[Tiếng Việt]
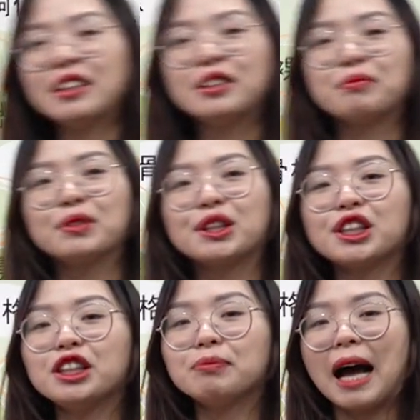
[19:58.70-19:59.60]
từ mushi
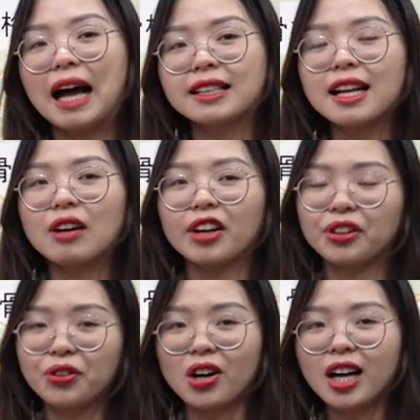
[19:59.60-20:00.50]
mushiba rất là quen
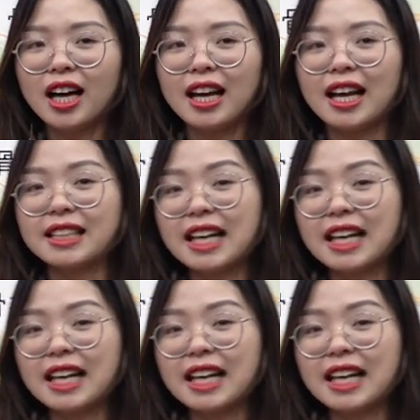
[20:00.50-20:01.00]
thuộc là